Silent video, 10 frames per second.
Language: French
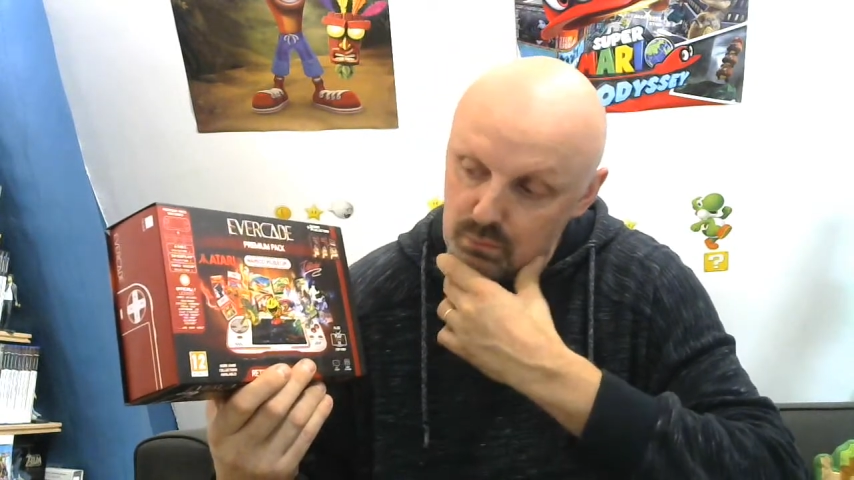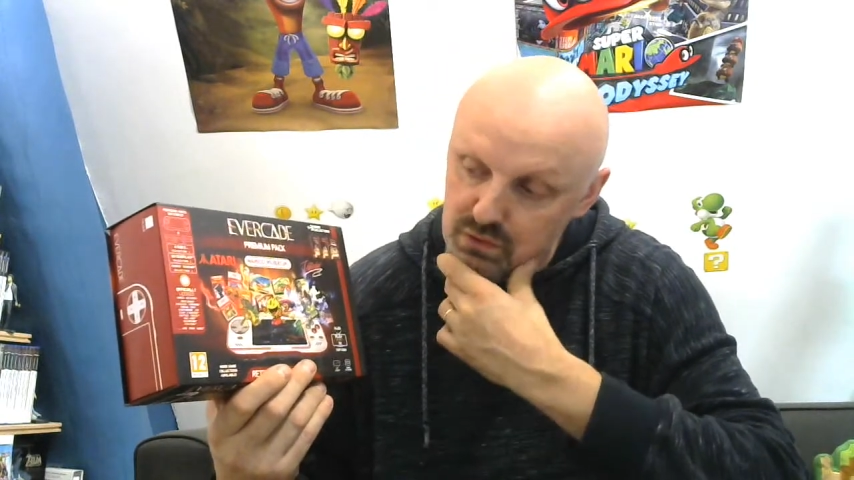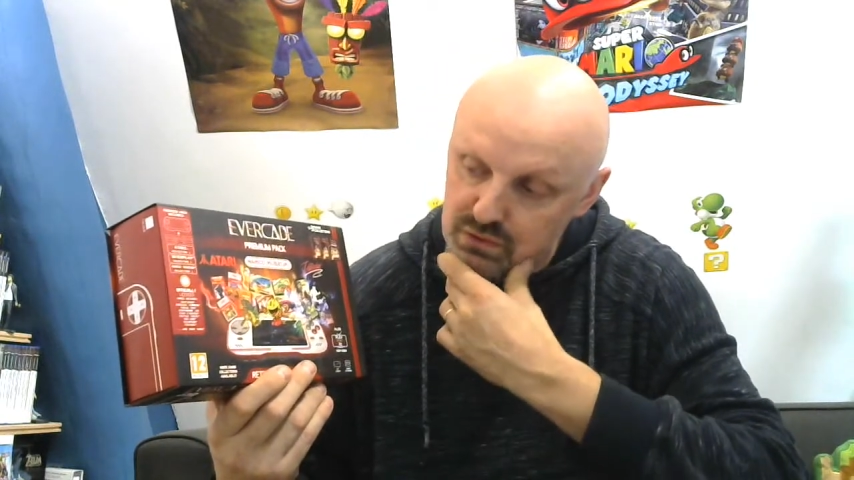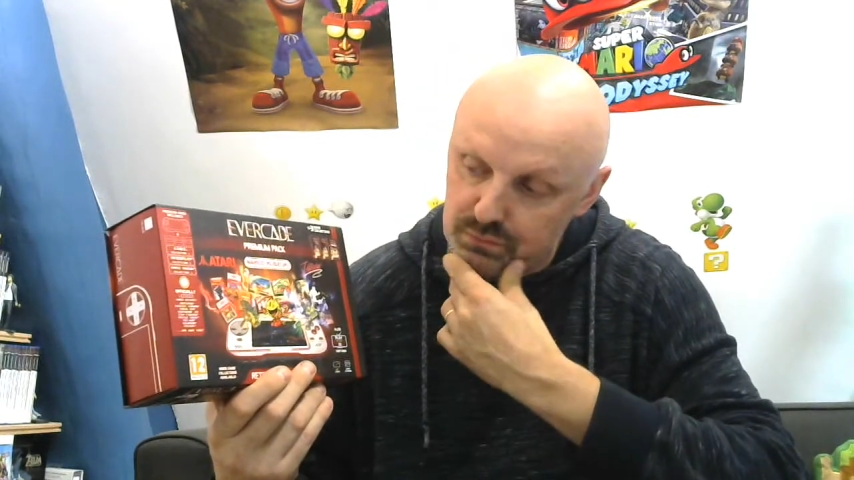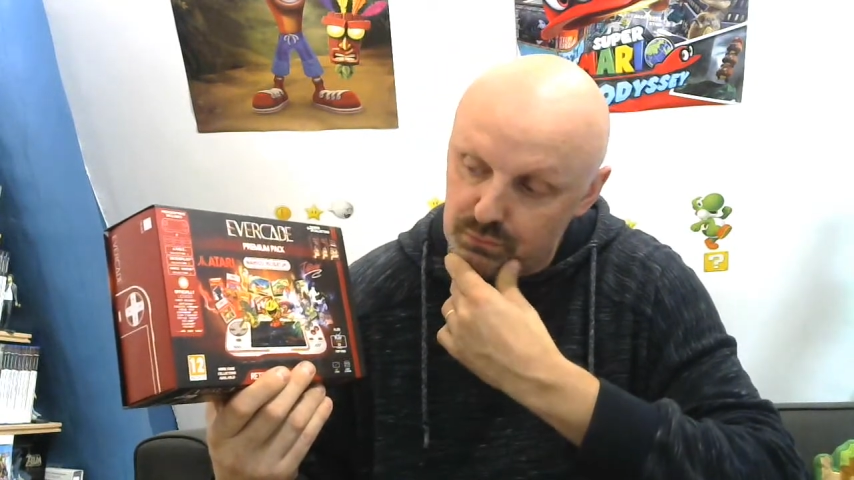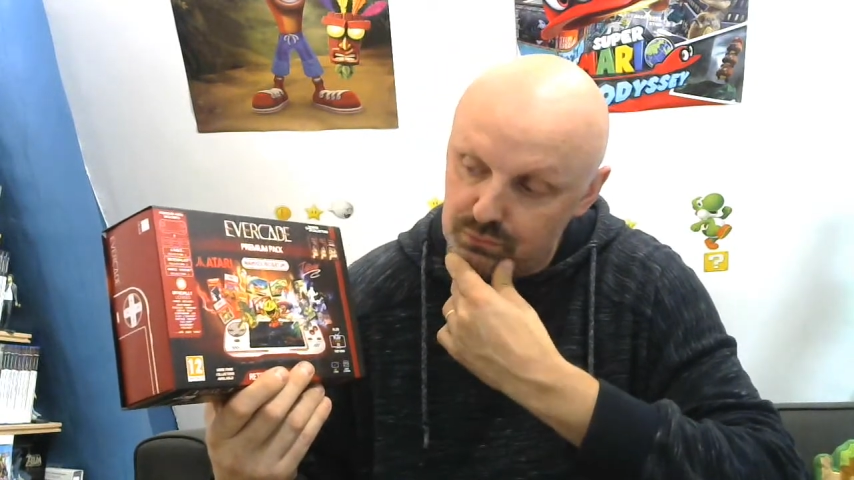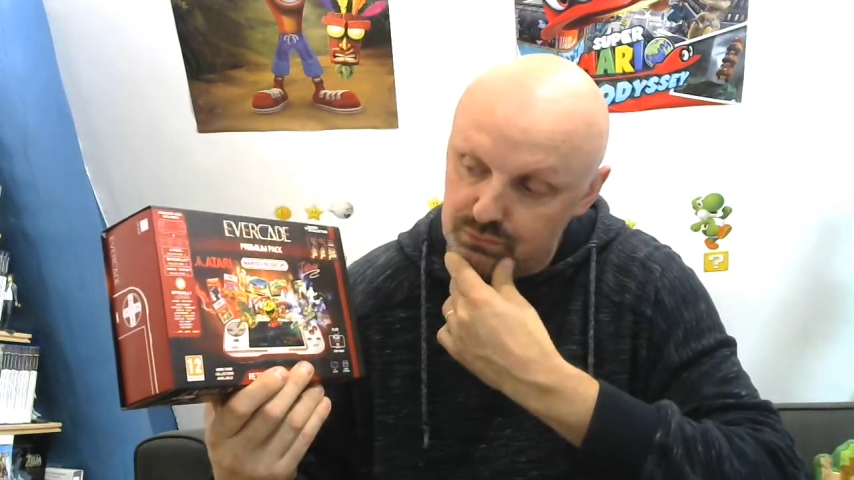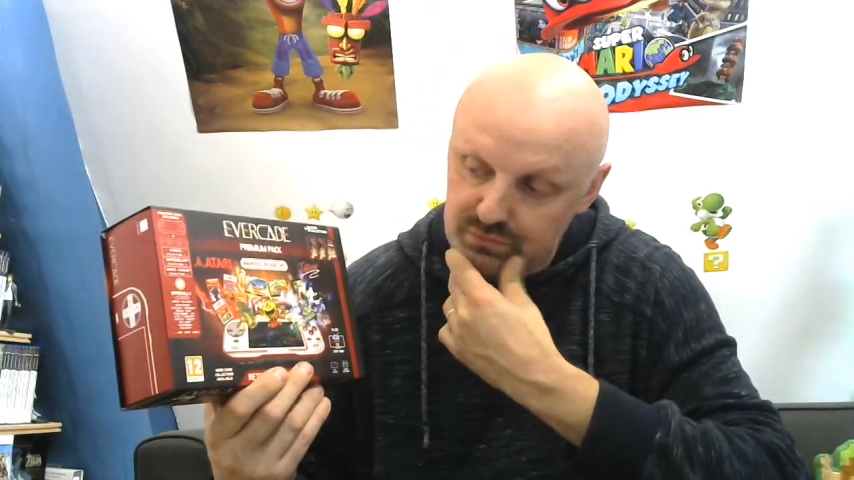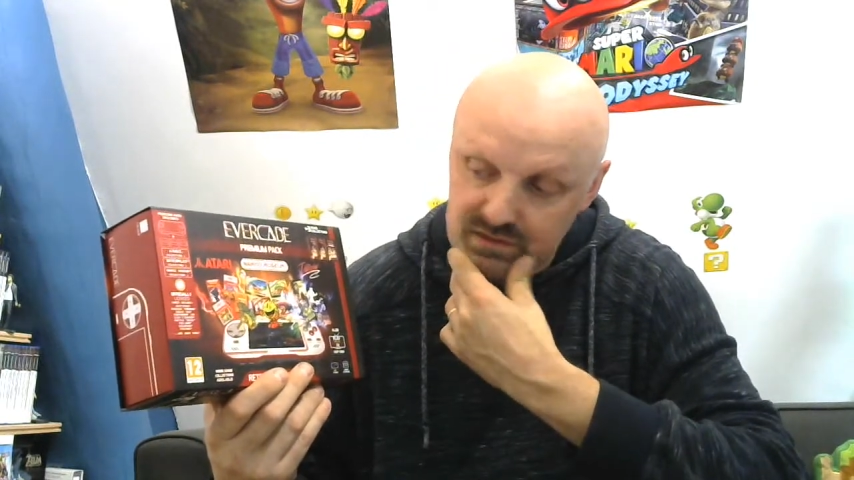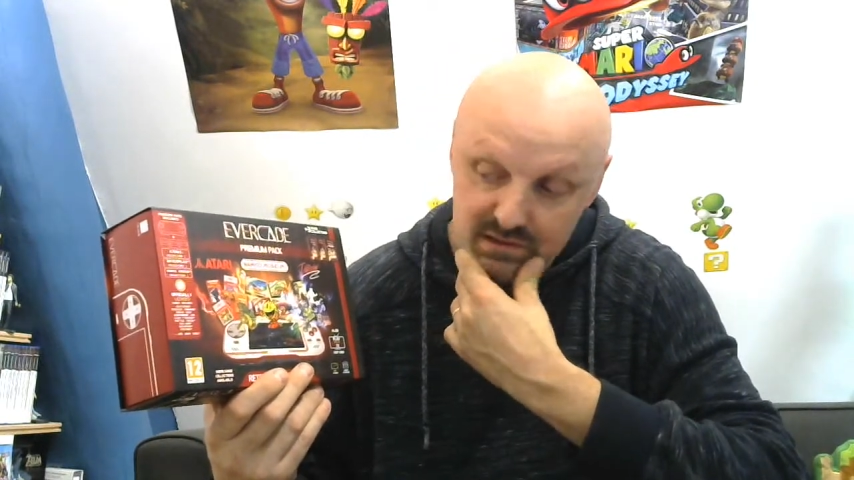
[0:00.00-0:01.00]
Moi, je, donc, je
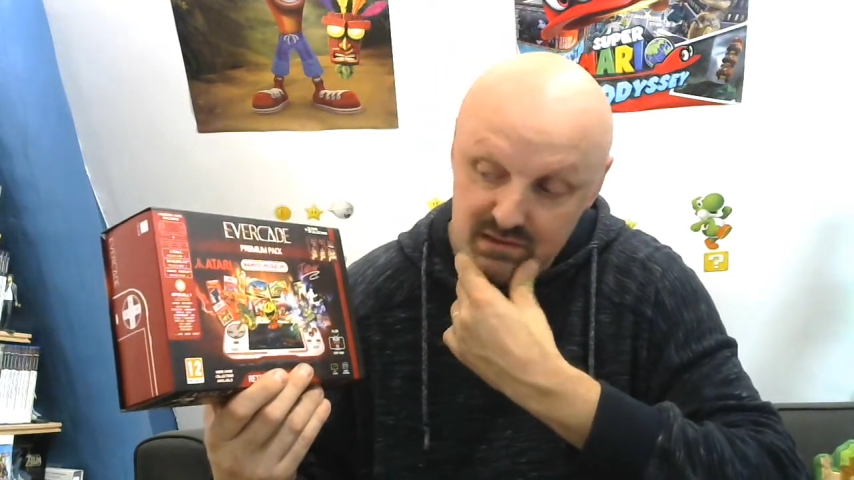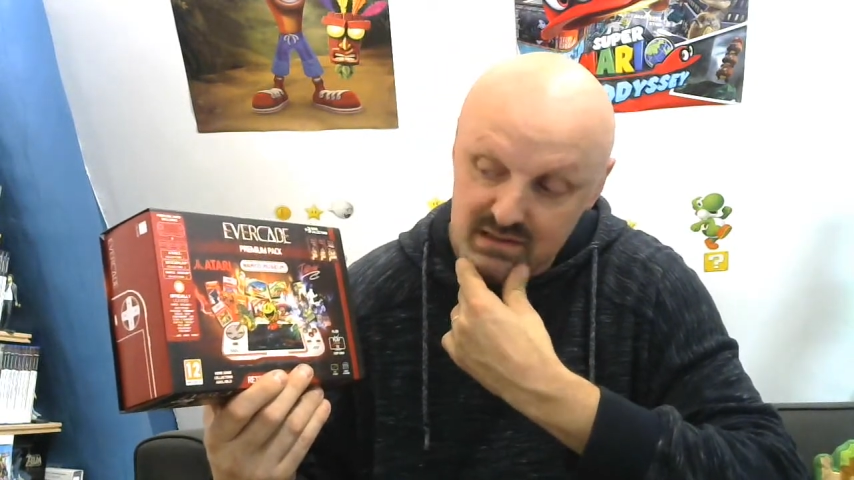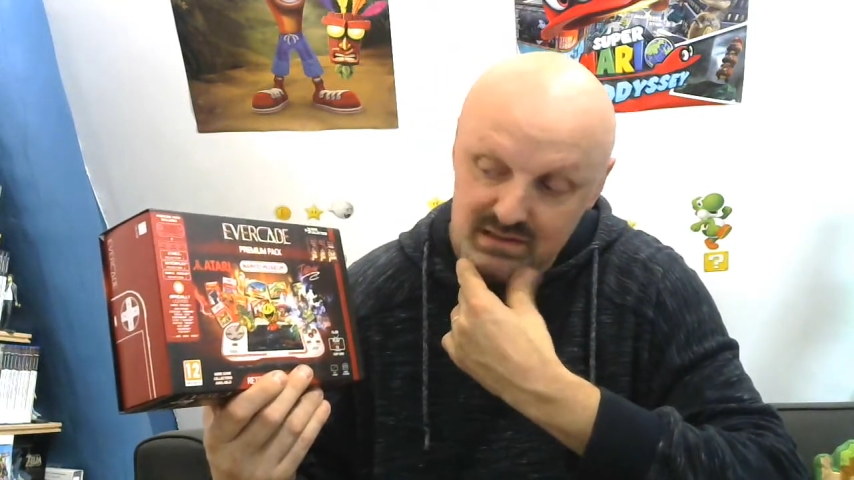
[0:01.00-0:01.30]
vous ai dit